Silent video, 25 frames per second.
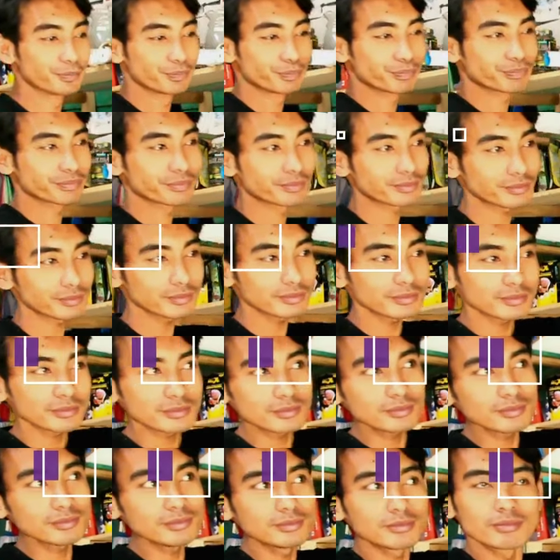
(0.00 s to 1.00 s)
ah, kalau beta
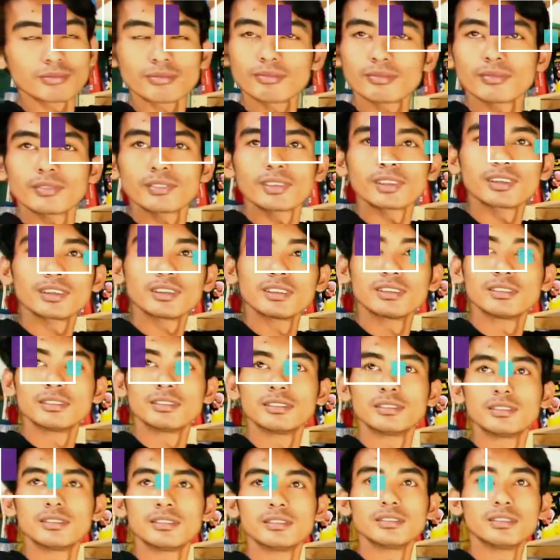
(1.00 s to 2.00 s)
fish ini ada berapa
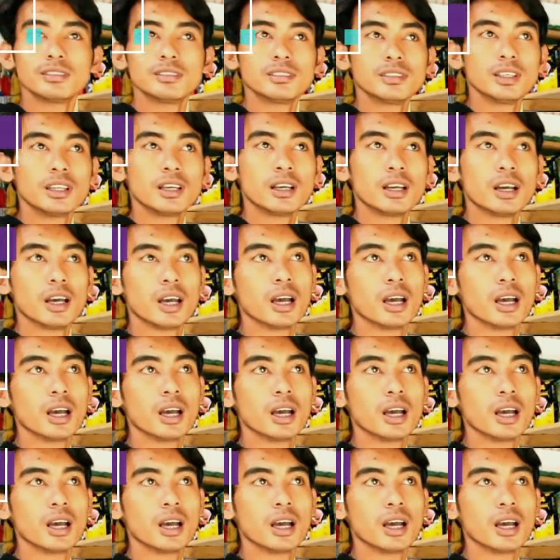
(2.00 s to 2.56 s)
banyak jenis sih mas